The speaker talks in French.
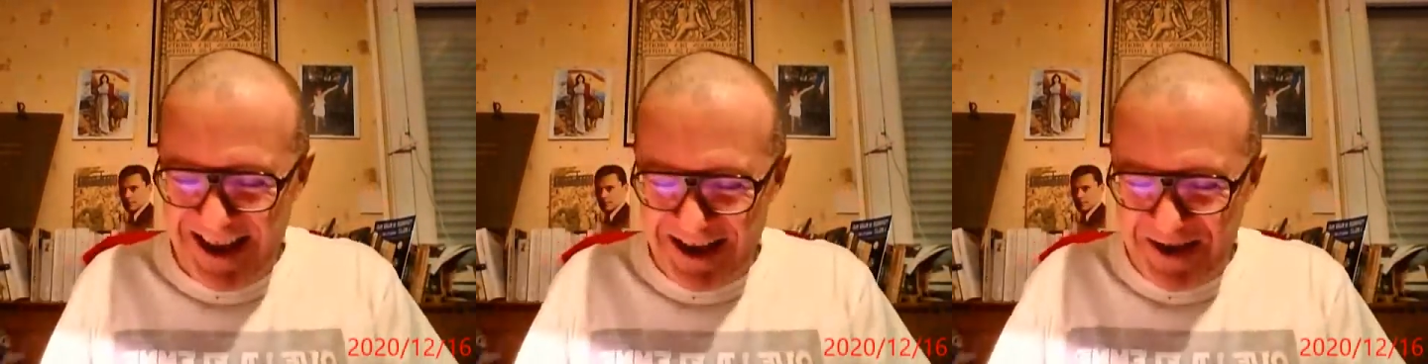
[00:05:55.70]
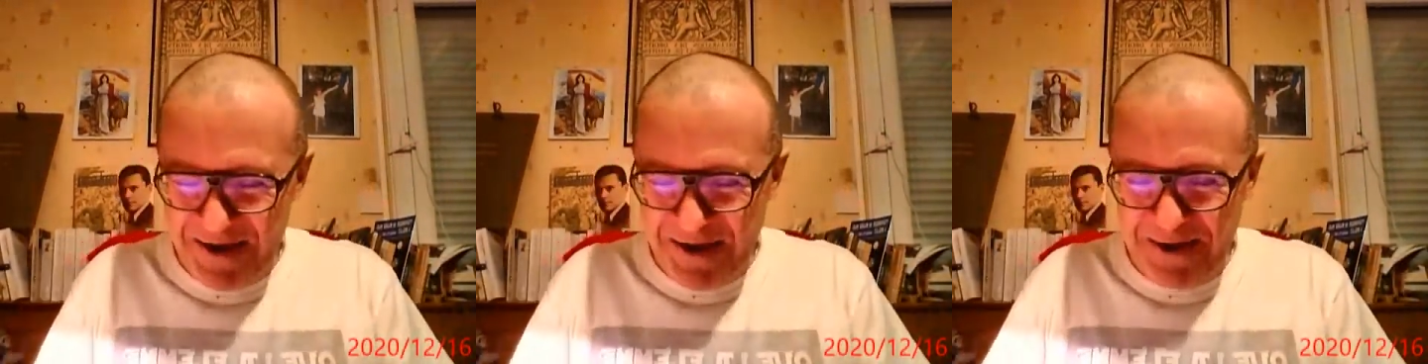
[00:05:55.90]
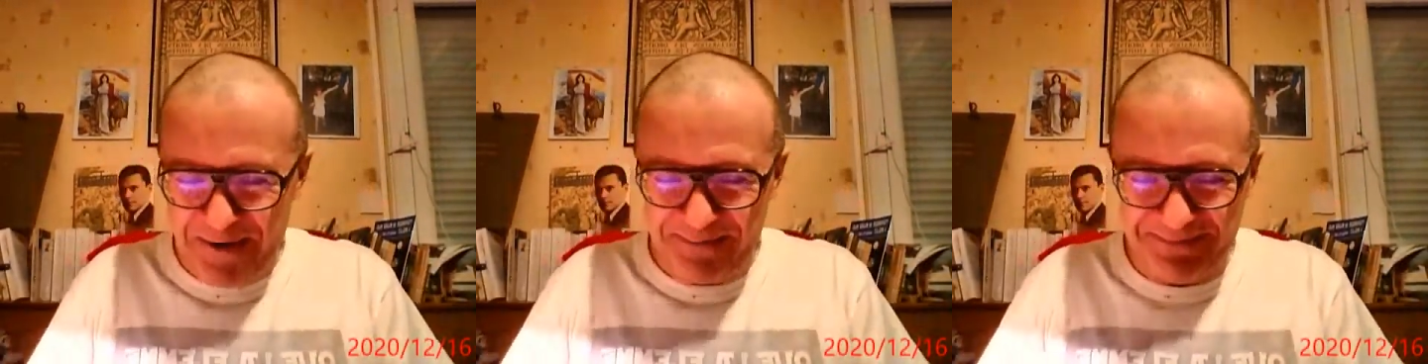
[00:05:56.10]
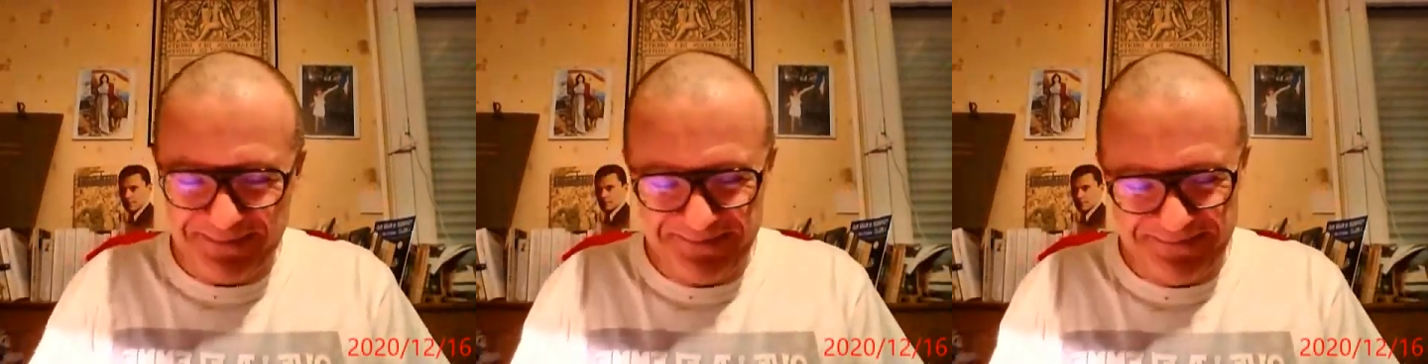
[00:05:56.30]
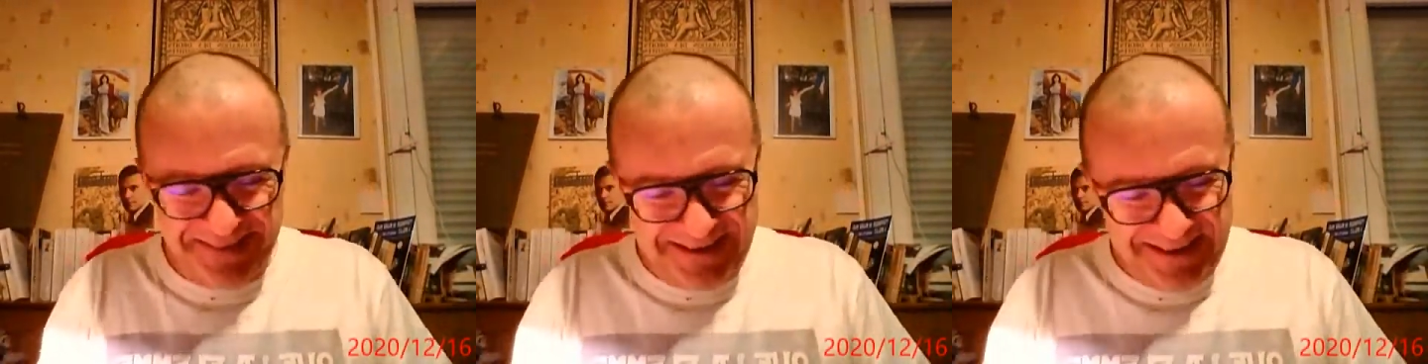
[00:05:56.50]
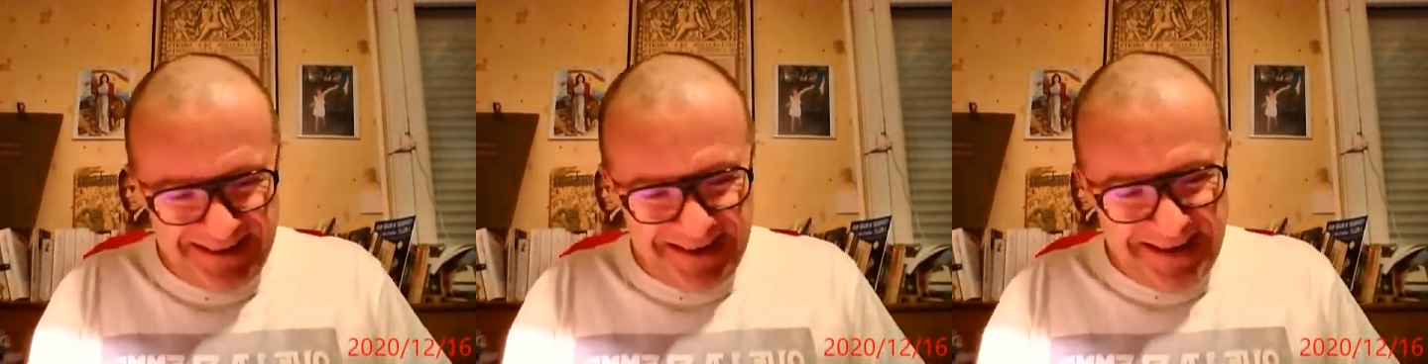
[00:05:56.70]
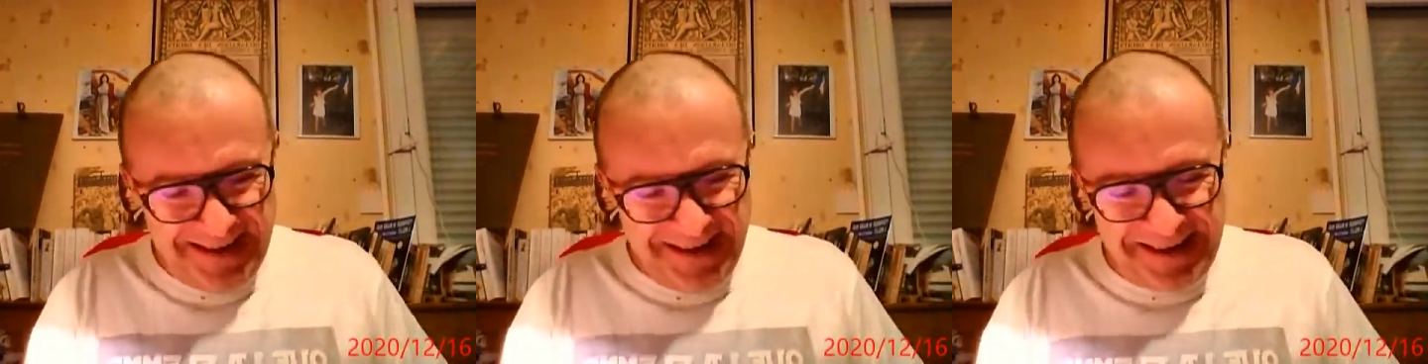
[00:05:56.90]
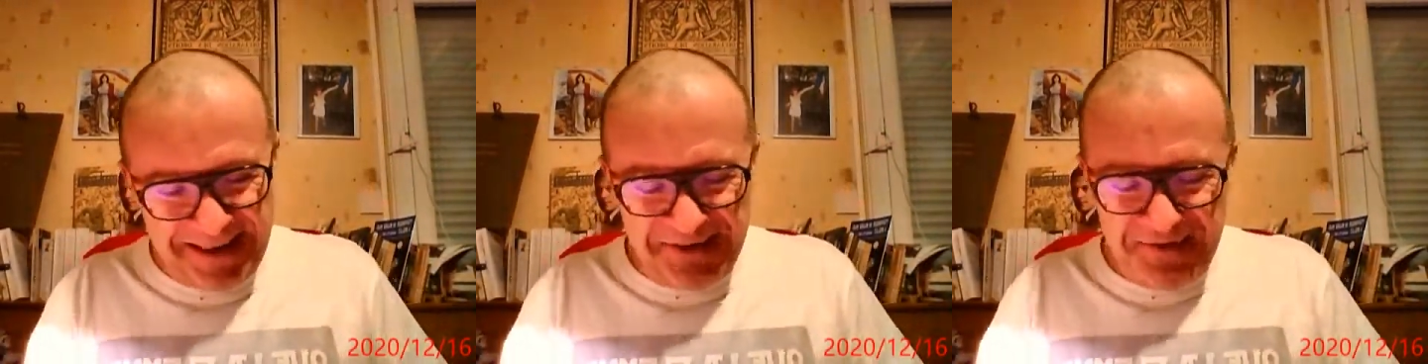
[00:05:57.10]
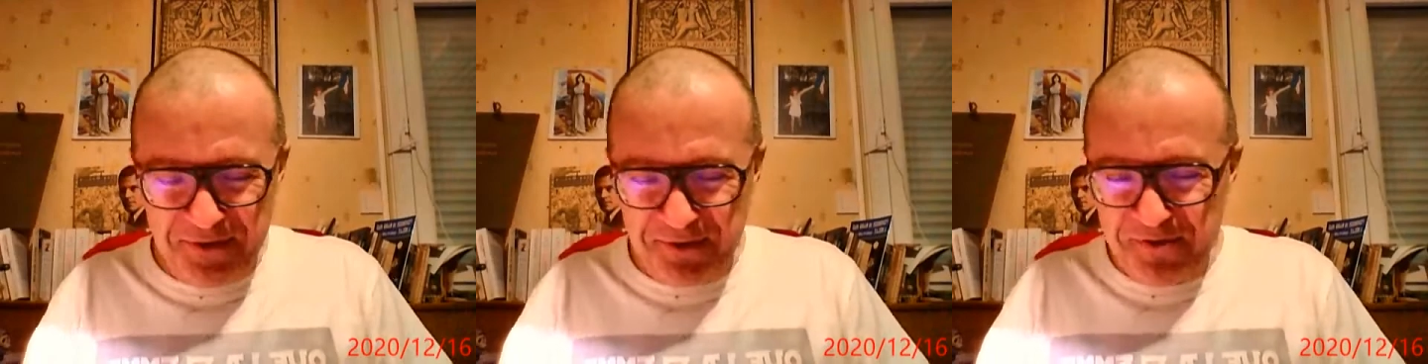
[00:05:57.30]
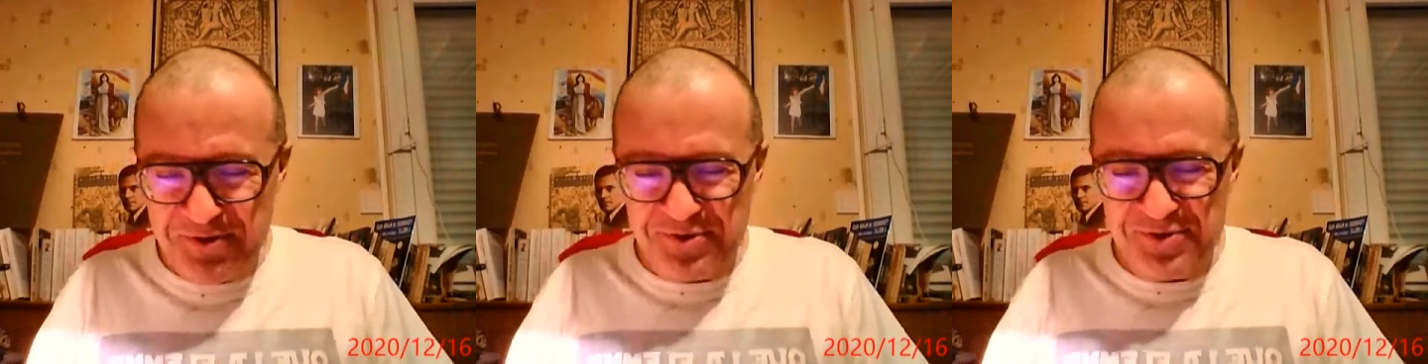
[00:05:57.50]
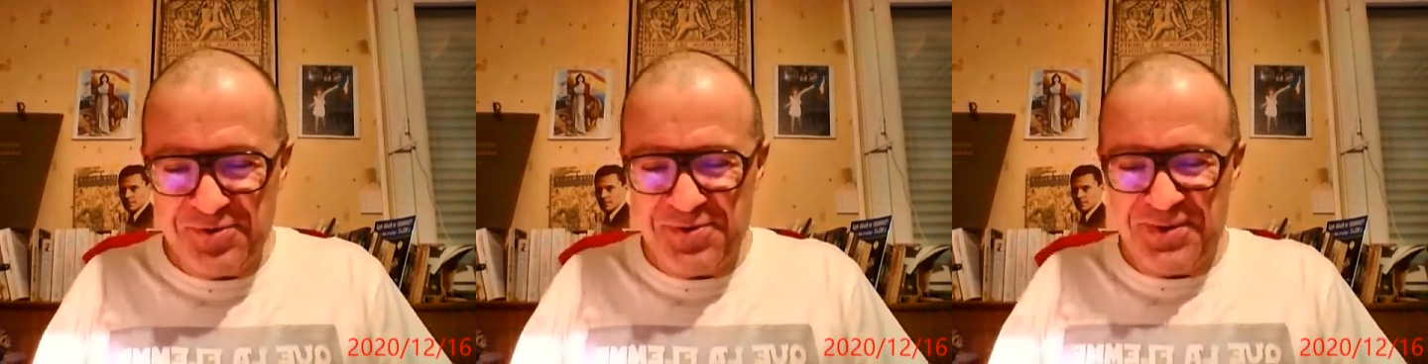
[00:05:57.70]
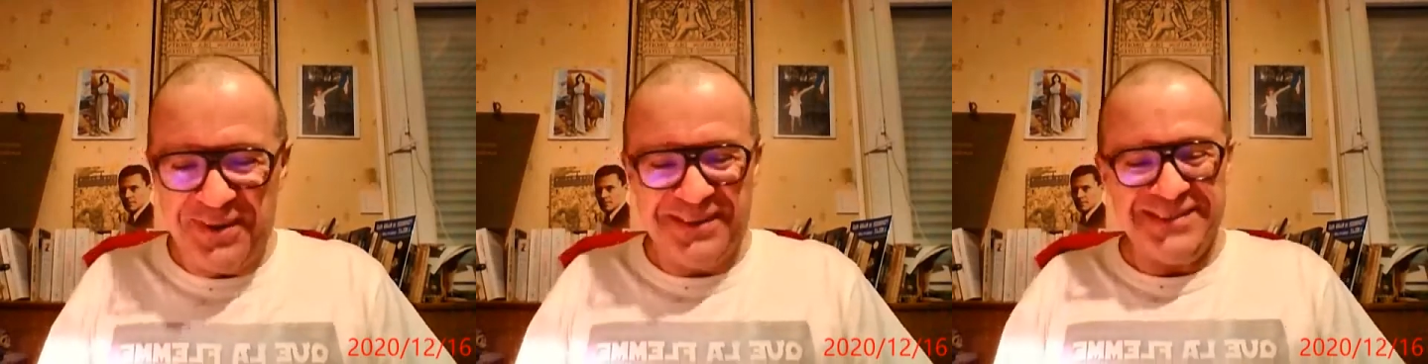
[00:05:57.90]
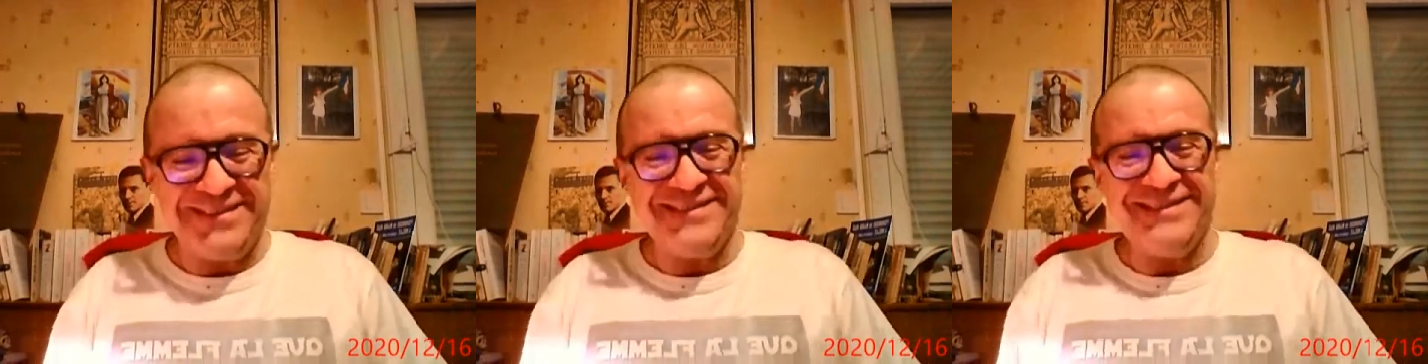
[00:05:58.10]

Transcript: Alors, les gravures du jour.